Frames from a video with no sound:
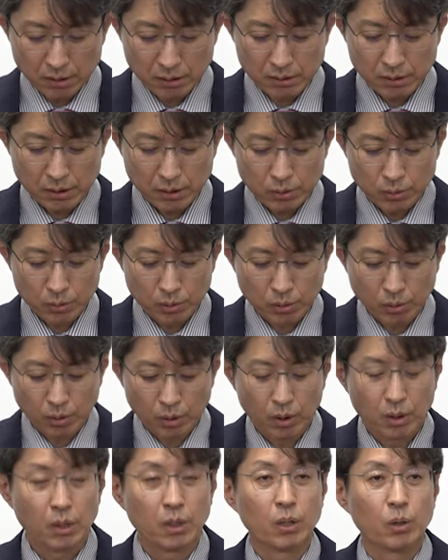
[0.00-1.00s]
그리고
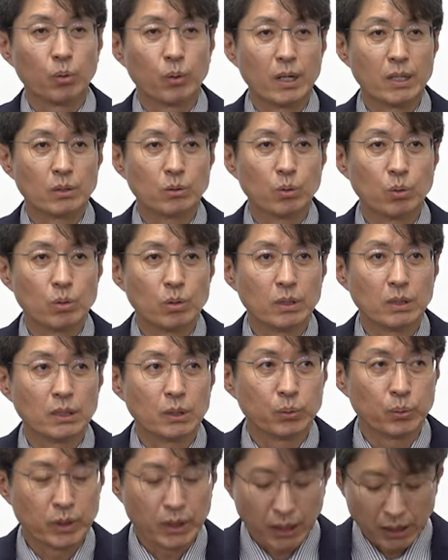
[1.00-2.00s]

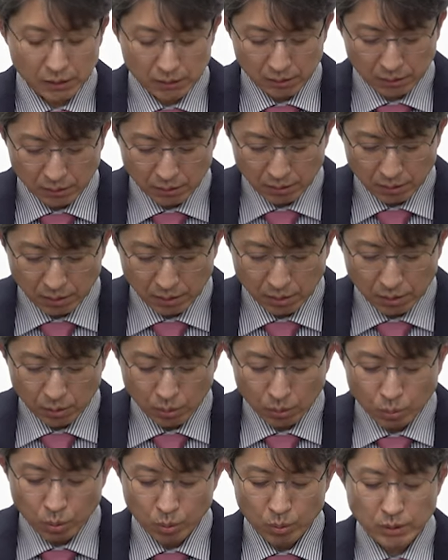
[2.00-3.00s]
완공을 위한
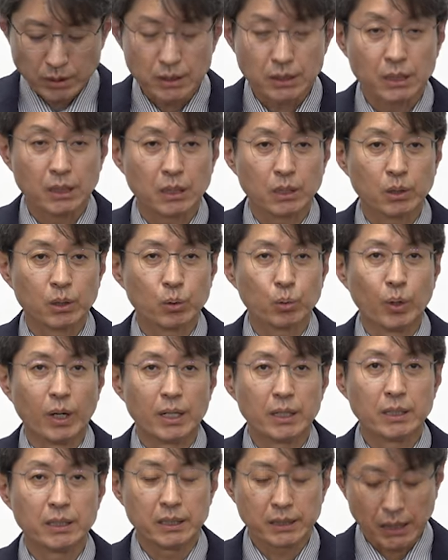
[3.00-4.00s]
공정
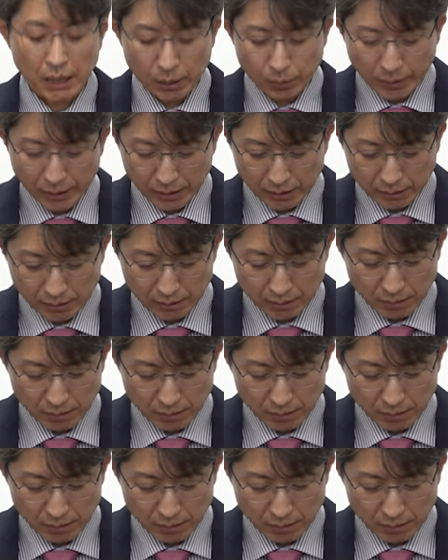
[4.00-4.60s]
관리 계획,